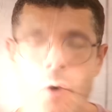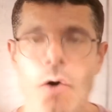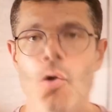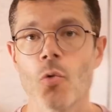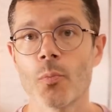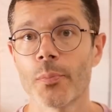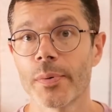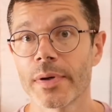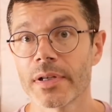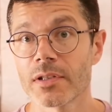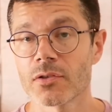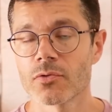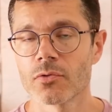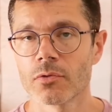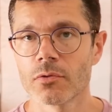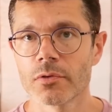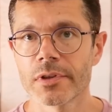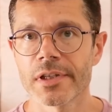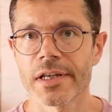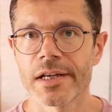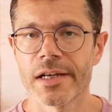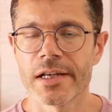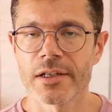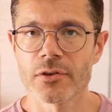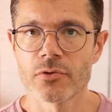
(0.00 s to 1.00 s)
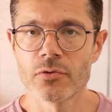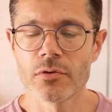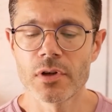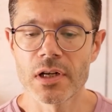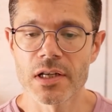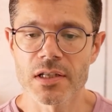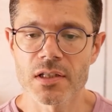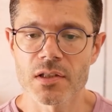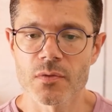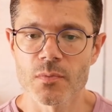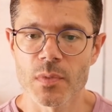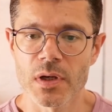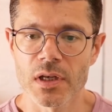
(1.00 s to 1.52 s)
On passe donc à l'actu de
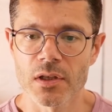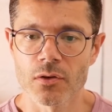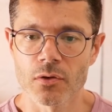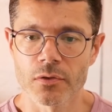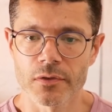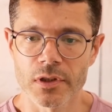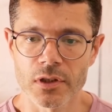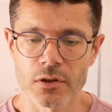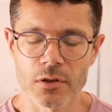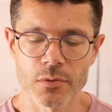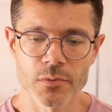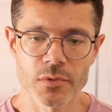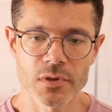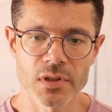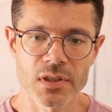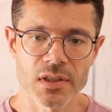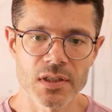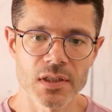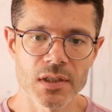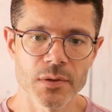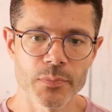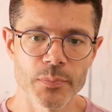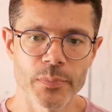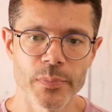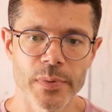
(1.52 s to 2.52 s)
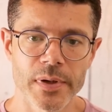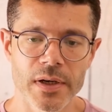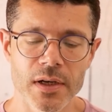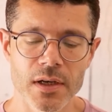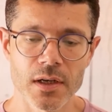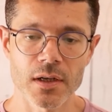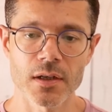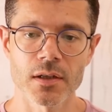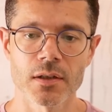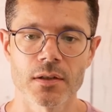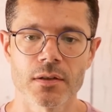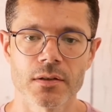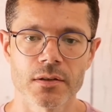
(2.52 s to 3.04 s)
la semaine. On va commencer
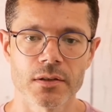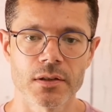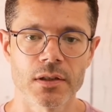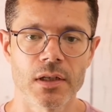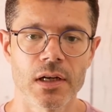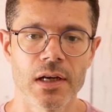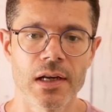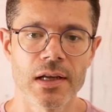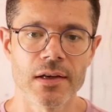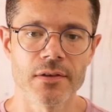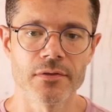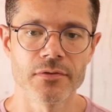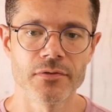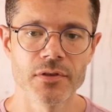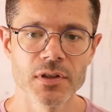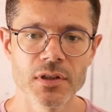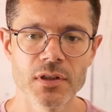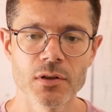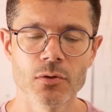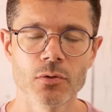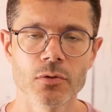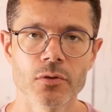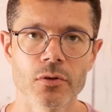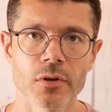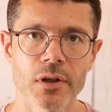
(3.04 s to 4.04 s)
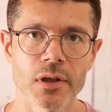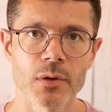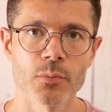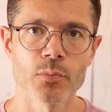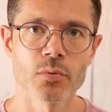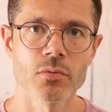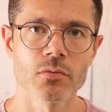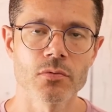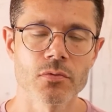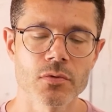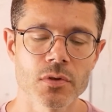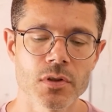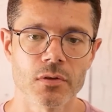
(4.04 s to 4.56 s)
par la vidéo de
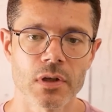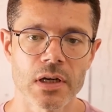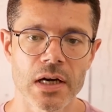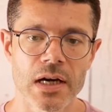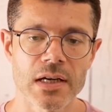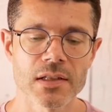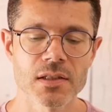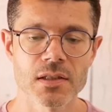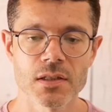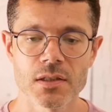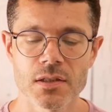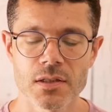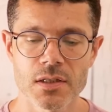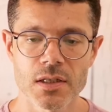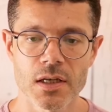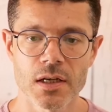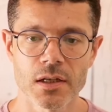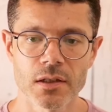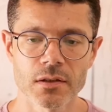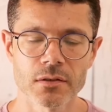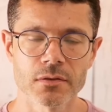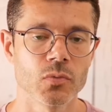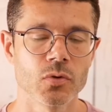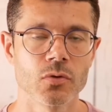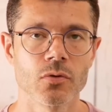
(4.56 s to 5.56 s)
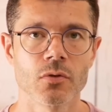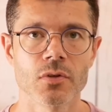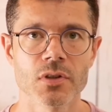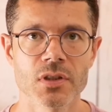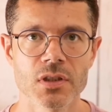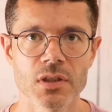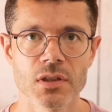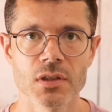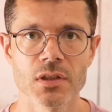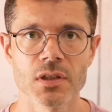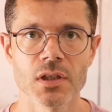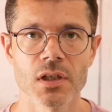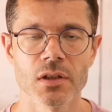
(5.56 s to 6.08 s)
réponse à Cynthia, donc
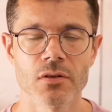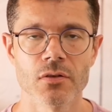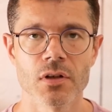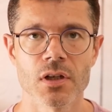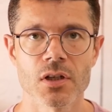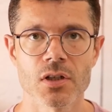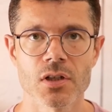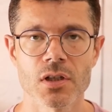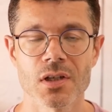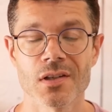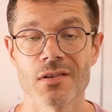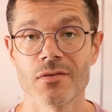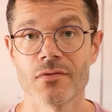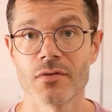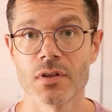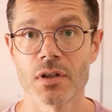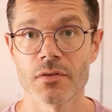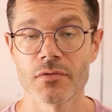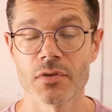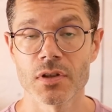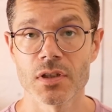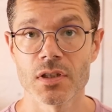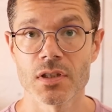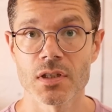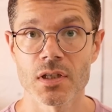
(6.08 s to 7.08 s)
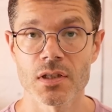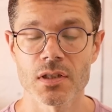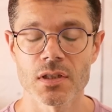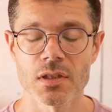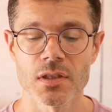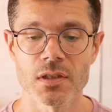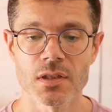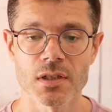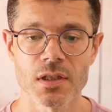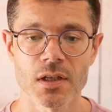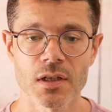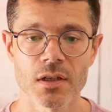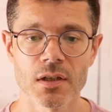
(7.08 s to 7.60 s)
Cynthia de la chaîne Via Felicia
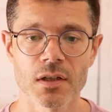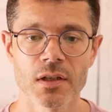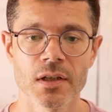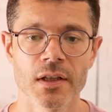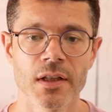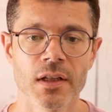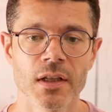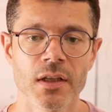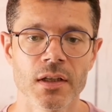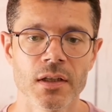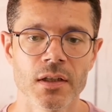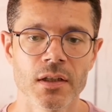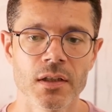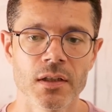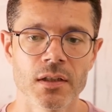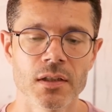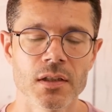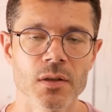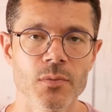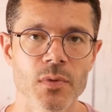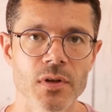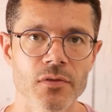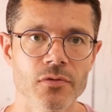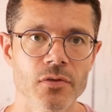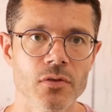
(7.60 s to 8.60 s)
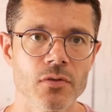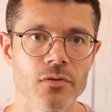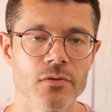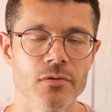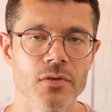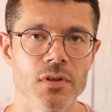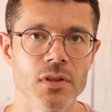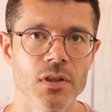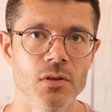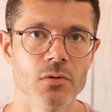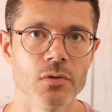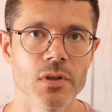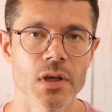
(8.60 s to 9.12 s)
Cynthia qui m'a fait une
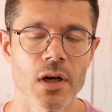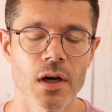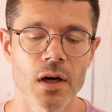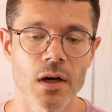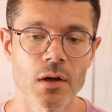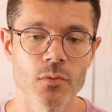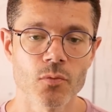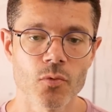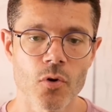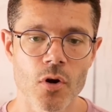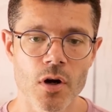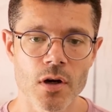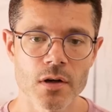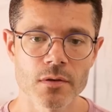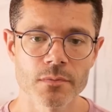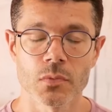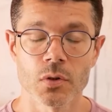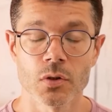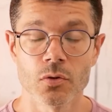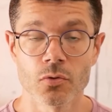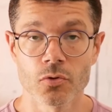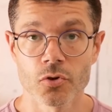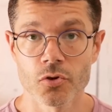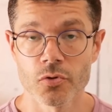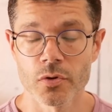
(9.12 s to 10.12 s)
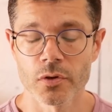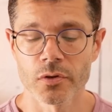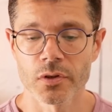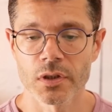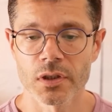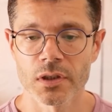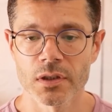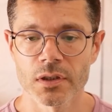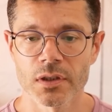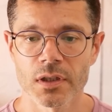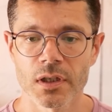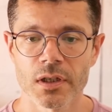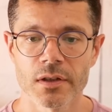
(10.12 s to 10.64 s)
vidéo il y a un mois. Et donc je suis en
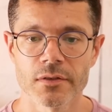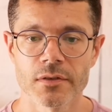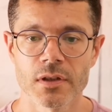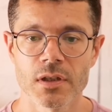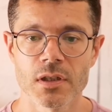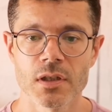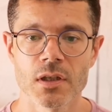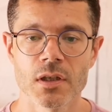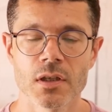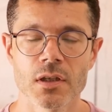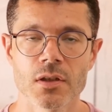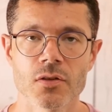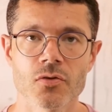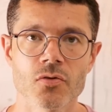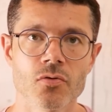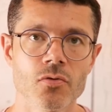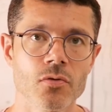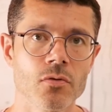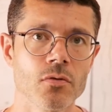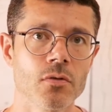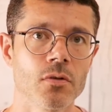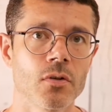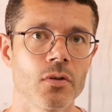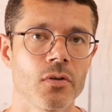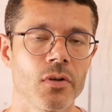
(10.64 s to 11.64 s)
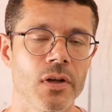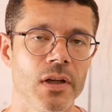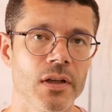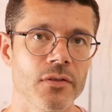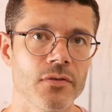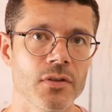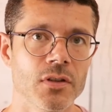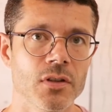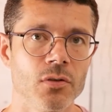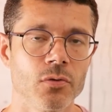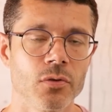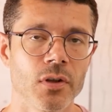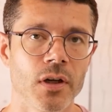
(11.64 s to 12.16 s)
train de travailler sur la
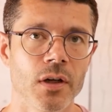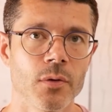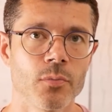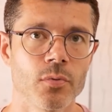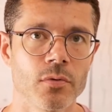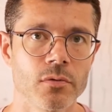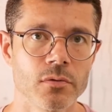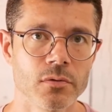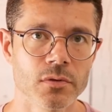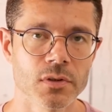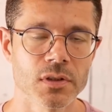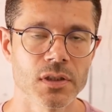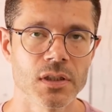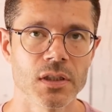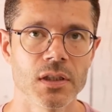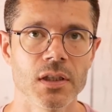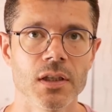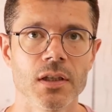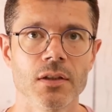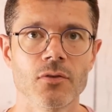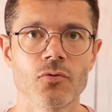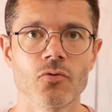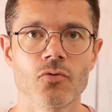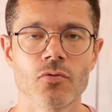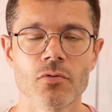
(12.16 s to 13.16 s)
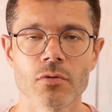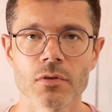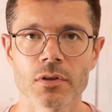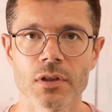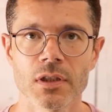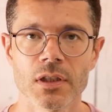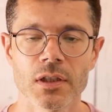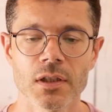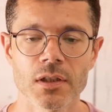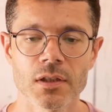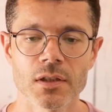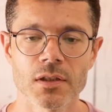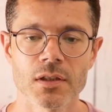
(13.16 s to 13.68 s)
vidéo de réponse qui est
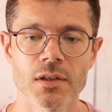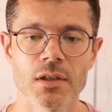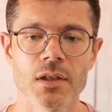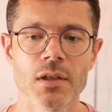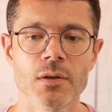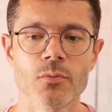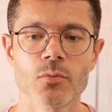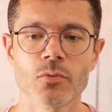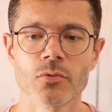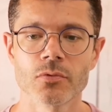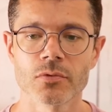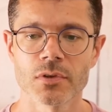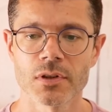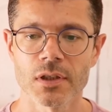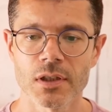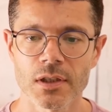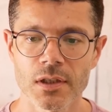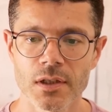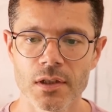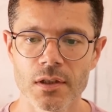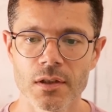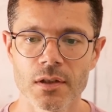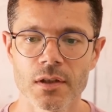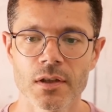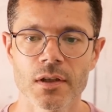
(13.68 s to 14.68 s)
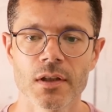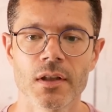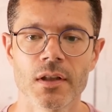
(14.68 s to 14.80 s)
tournée, qui est montée.